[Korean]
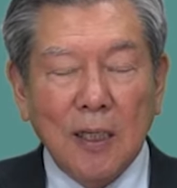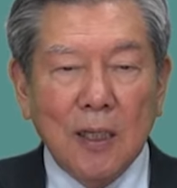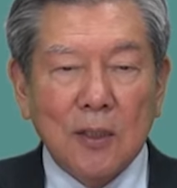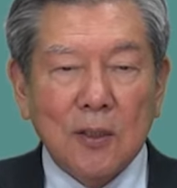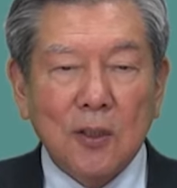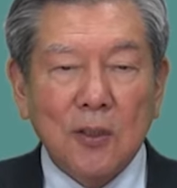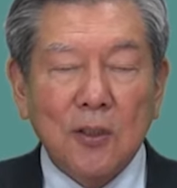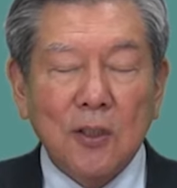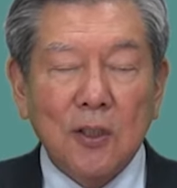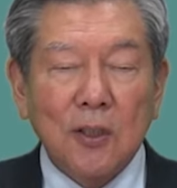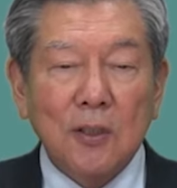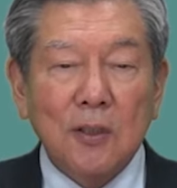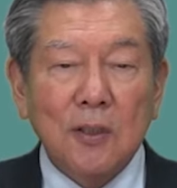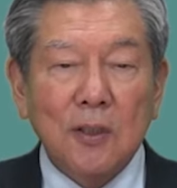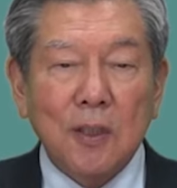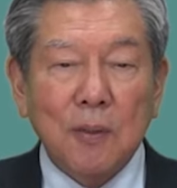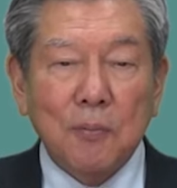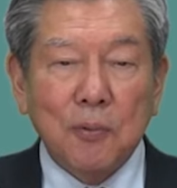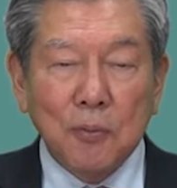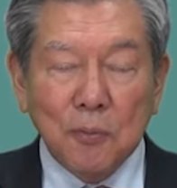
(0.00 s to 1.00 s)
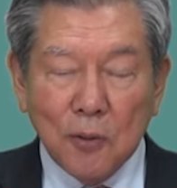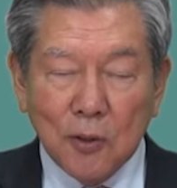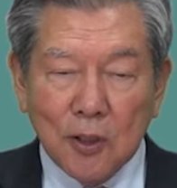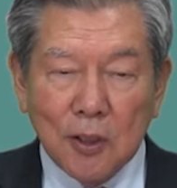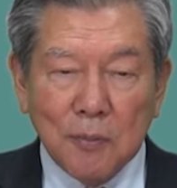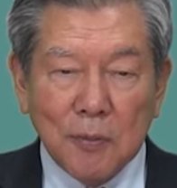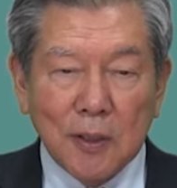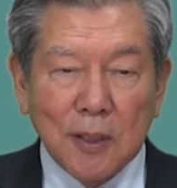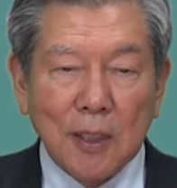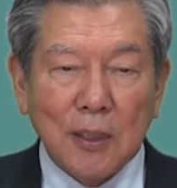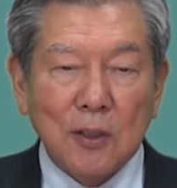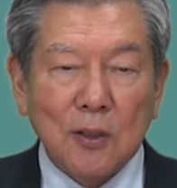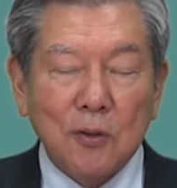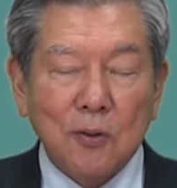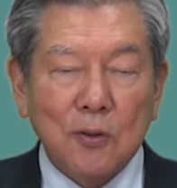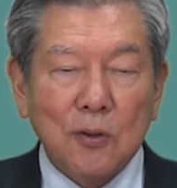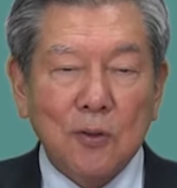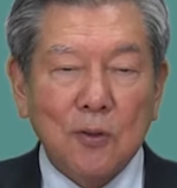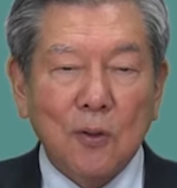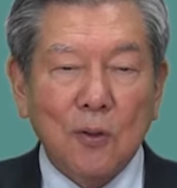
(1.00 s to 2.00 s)
아, 첫째는 이제 부모님이
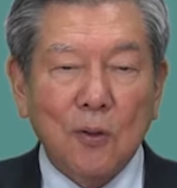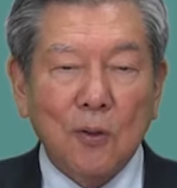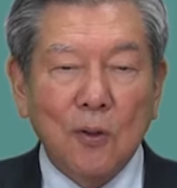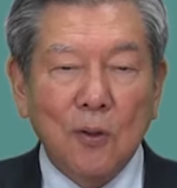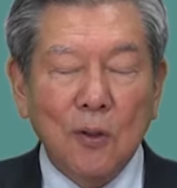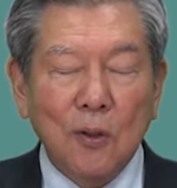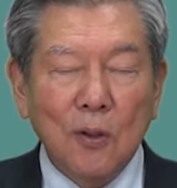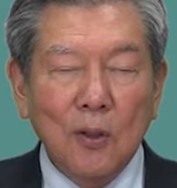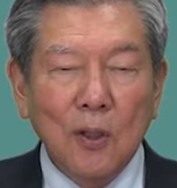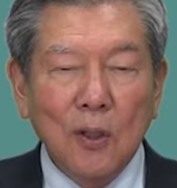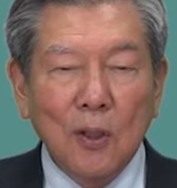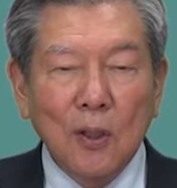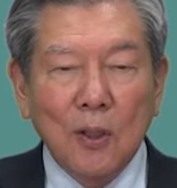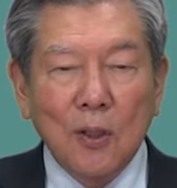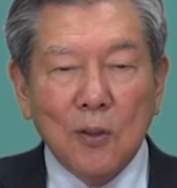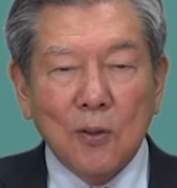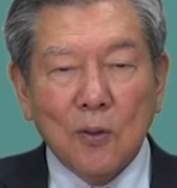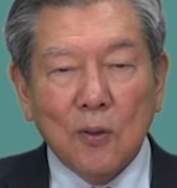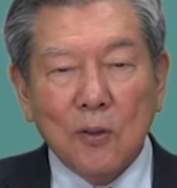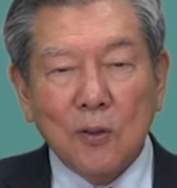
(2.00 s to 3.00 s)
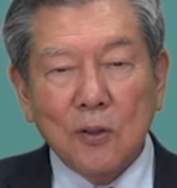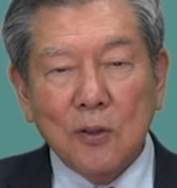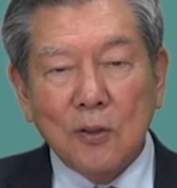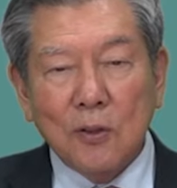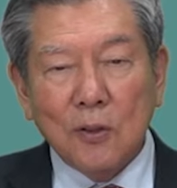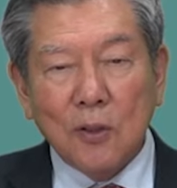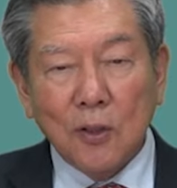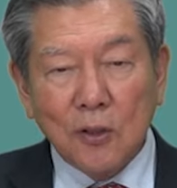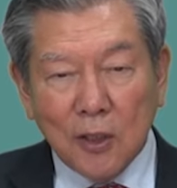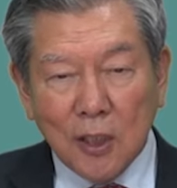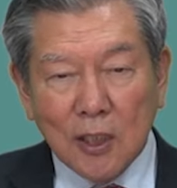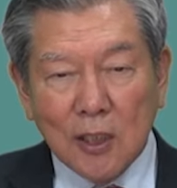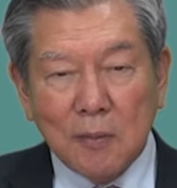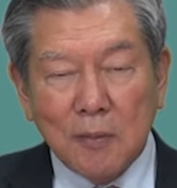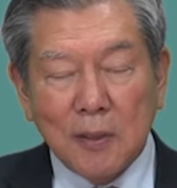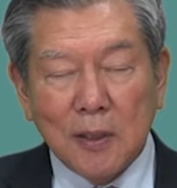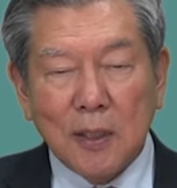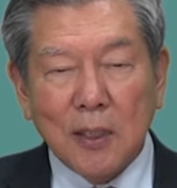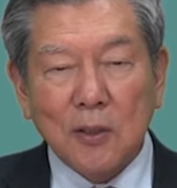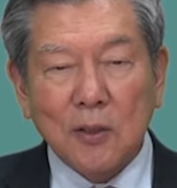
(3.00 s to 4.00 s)
계셨을 거고 또는
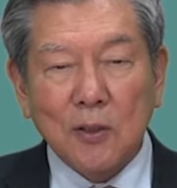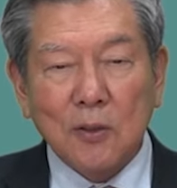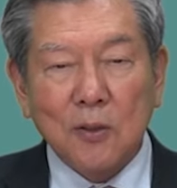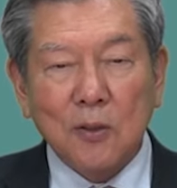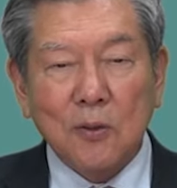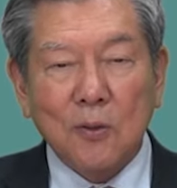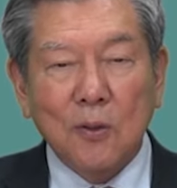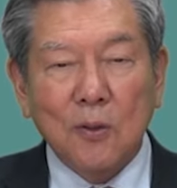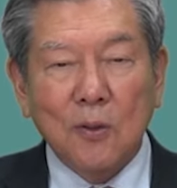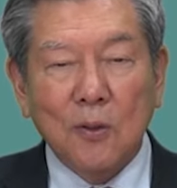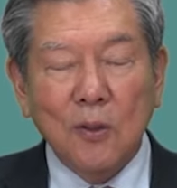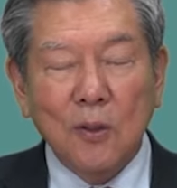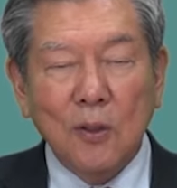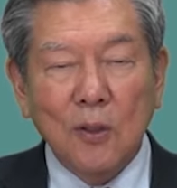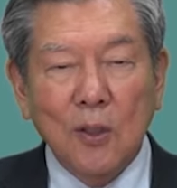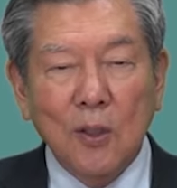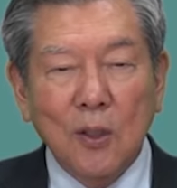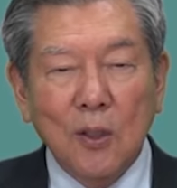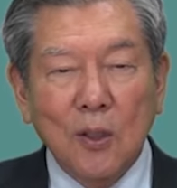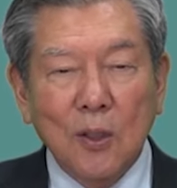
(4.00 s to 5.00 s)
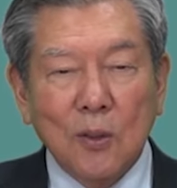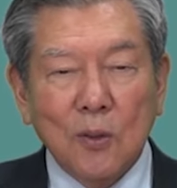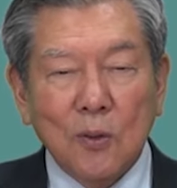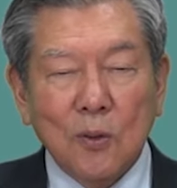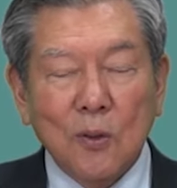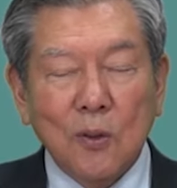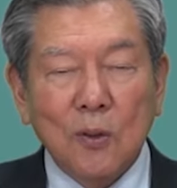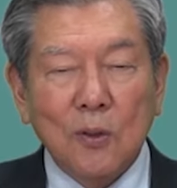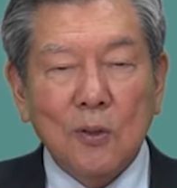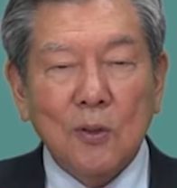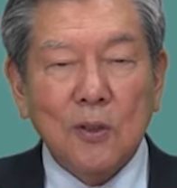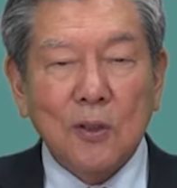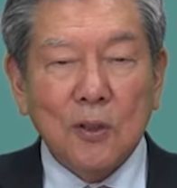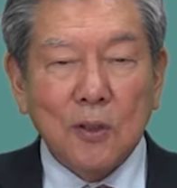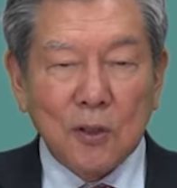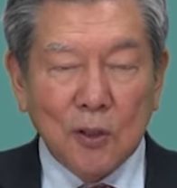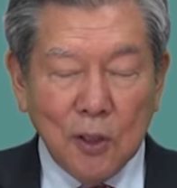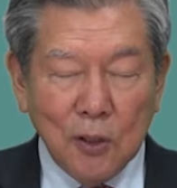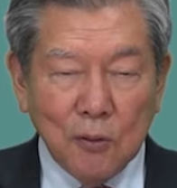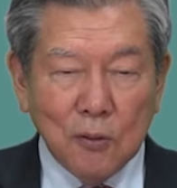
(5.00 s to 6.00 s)
선생님이 계셨을 거고 또
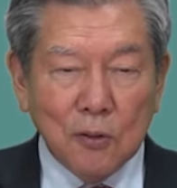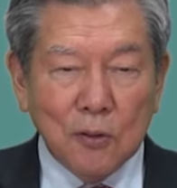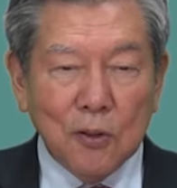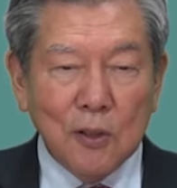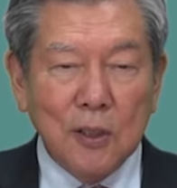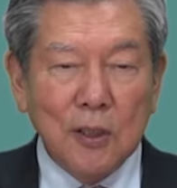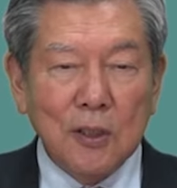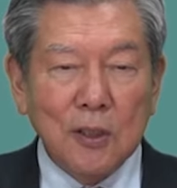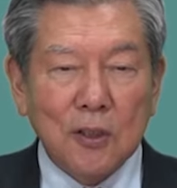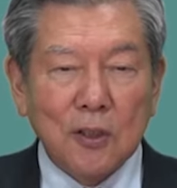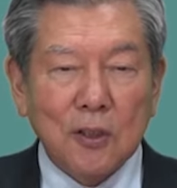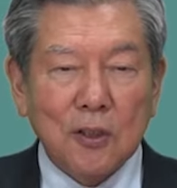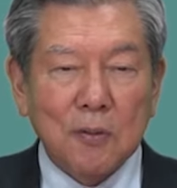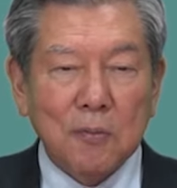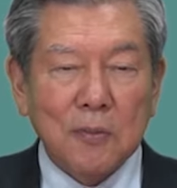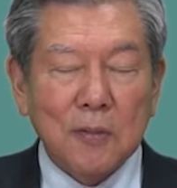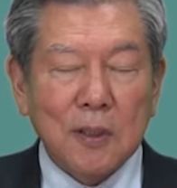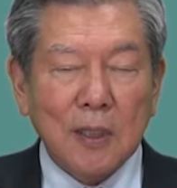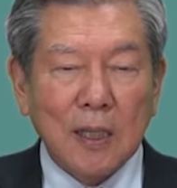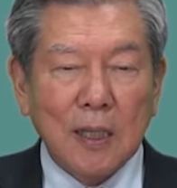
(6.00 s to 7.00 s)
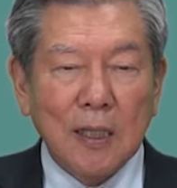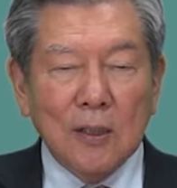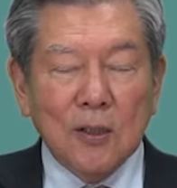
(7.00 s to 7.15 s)
친구들이 있었습니다.